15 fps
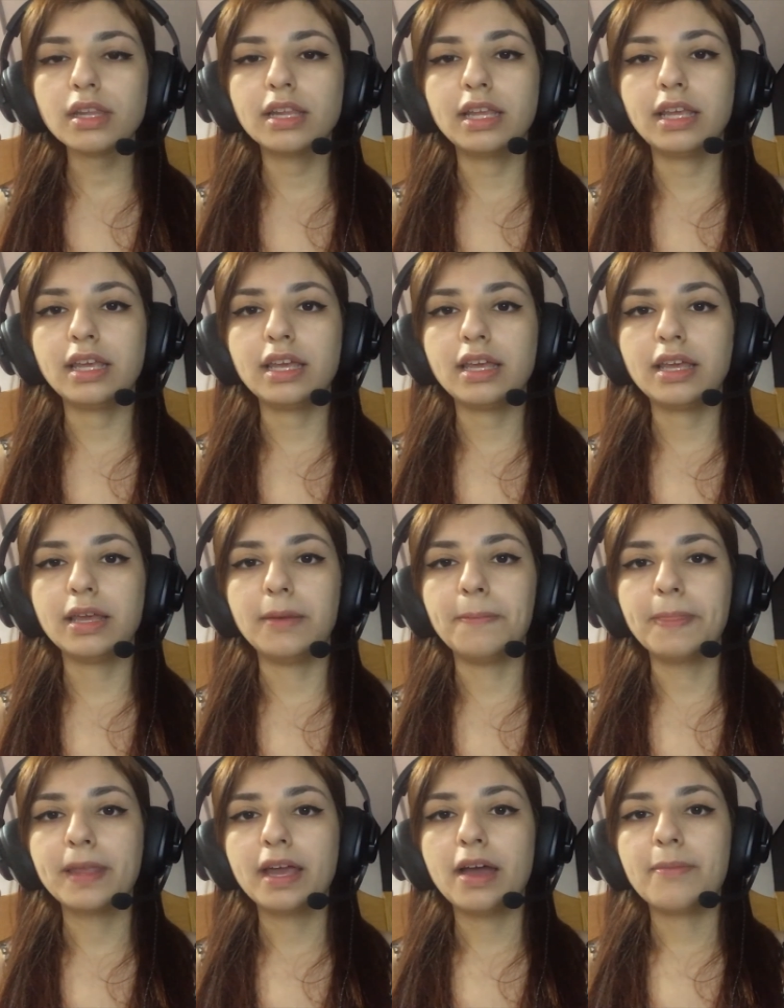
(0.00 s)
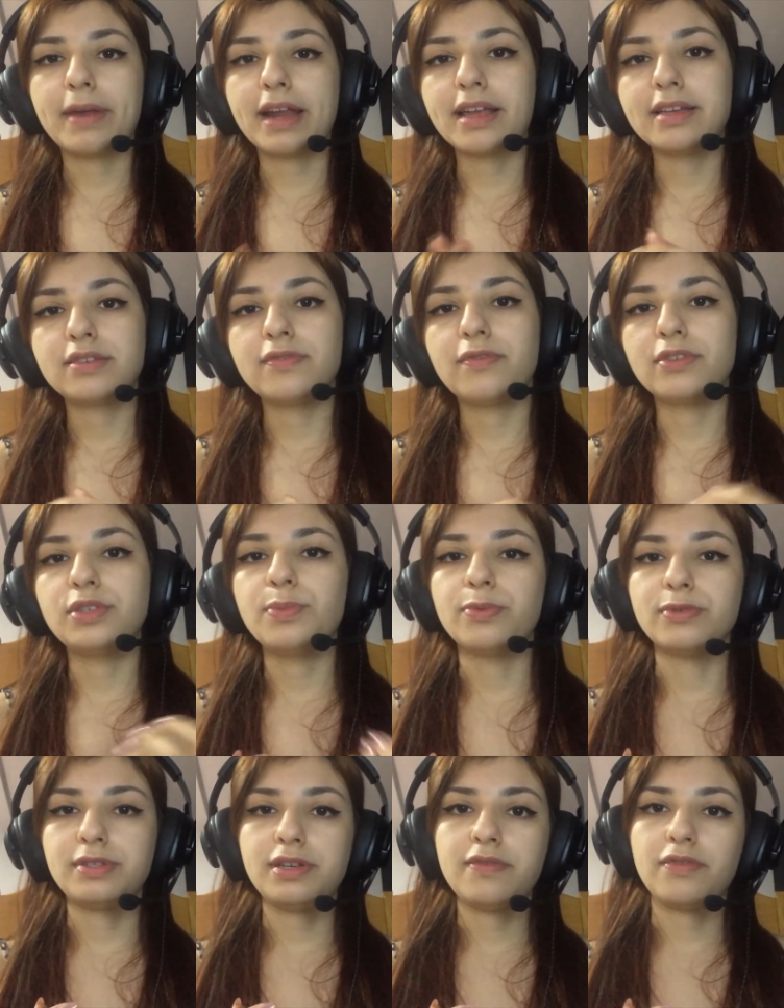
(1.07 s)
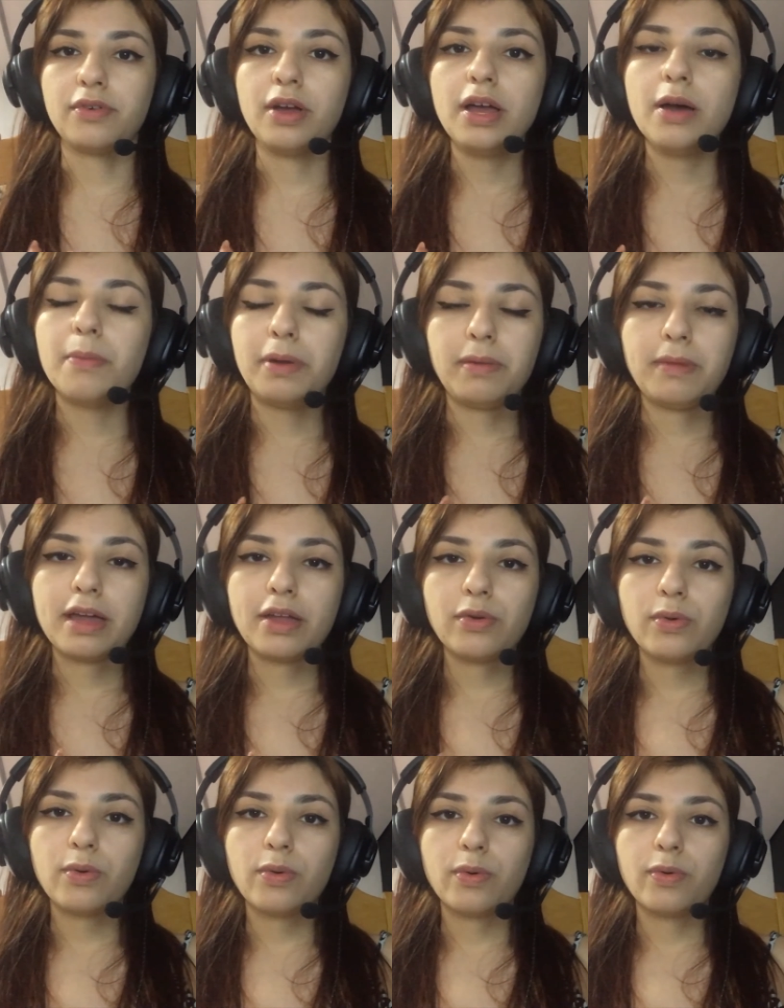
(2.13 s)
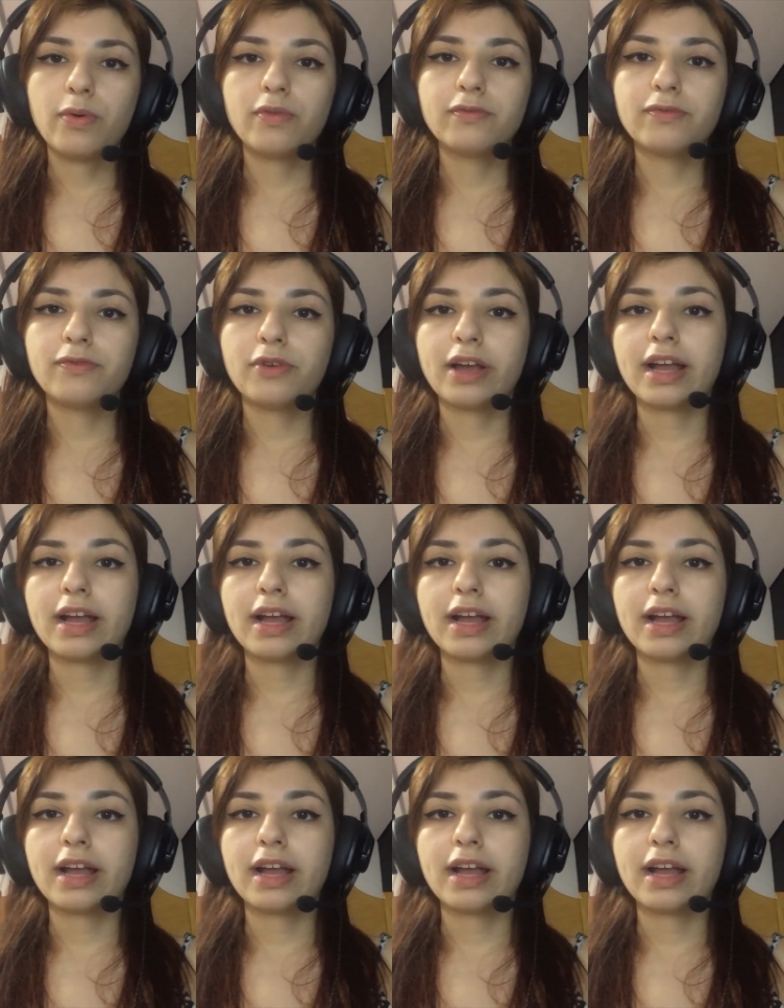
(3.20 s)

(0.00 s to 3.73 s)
E para que isso fosse possível, primeiro foi